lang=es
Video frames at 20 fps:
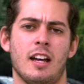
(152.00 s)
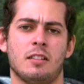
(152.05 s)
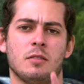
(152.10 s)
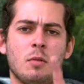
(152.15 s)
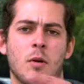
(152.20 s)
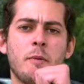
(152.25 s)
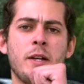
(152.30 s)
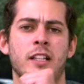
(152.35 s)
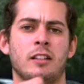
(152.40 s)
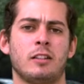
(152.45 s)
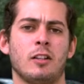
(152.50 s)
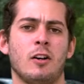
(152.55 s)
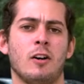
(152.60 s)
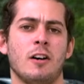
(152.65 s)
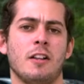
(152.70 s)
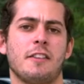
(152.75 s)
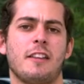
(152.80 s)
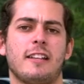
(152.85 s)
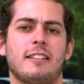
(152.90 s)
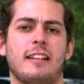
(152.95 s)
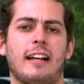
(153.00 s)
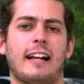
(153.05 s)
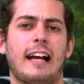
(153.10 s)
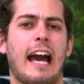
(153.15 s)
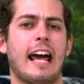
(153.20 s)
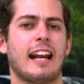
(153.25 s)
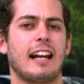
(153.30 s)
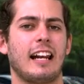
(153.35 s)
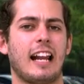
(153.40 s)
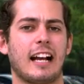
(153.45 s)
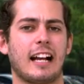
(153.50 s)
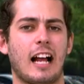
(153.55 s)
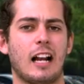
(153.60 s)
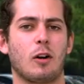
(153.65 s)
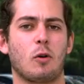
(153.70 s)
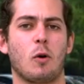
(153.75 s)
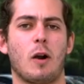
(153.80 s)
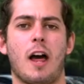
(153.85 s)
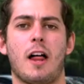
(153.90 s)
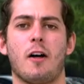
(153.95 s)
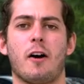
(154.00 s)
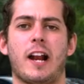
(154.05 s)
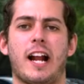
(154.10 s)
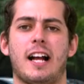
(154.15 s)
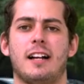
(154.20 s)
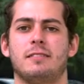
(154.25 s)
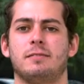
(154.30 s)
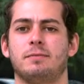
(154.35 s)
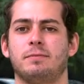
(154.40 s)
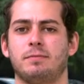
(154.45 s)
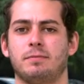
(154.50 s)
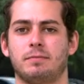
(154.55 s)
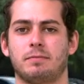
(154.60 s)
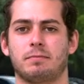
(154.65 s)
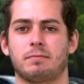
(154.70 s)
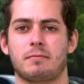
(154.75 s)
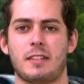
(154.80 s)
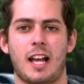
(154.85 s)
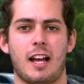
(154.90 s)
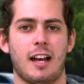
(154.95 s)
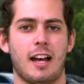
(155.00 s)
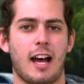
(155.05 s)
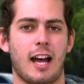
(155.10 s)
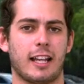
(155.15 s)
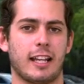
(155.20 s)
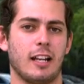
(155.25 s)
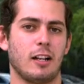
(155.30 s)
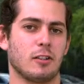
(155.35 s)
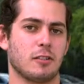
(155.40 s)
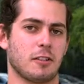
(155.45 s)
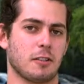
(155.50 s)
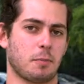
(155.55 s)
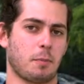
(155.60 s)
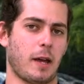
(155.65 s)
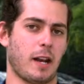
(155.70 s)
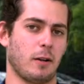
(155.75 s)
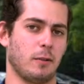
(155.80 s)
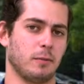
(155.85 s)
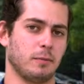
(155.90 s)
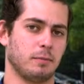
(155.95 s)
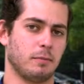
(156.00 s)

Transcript: Es momento de sacar la calculadora. Aquí los espero.